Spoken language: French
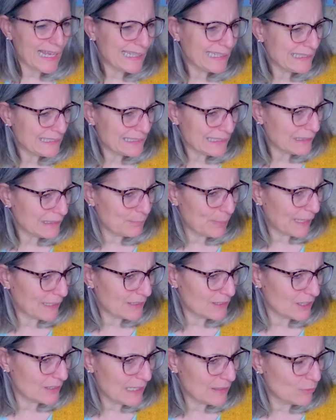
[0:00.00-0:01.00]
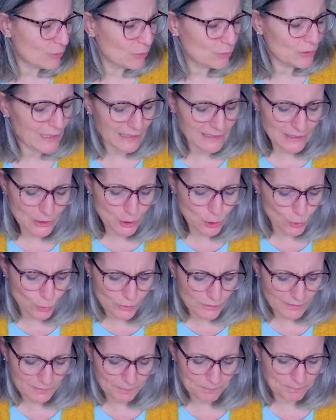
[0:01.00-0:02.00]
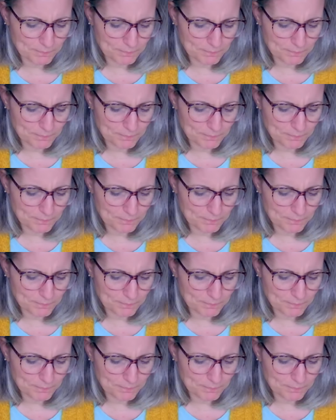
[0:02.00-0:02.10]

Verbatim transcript: Et cette personne, elle veut vous dire des choses.